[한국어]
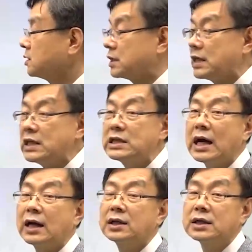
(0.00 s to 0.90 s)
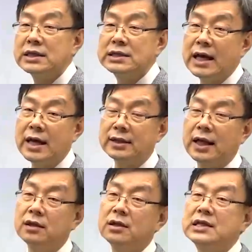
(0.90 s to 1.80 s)
이장, 이장,
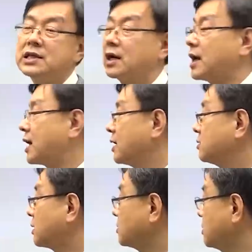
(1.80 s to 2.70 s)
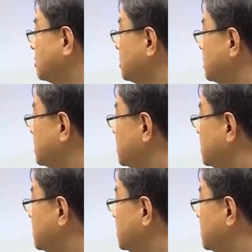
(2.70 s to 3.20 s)
다른 데 이장은 안 하더라도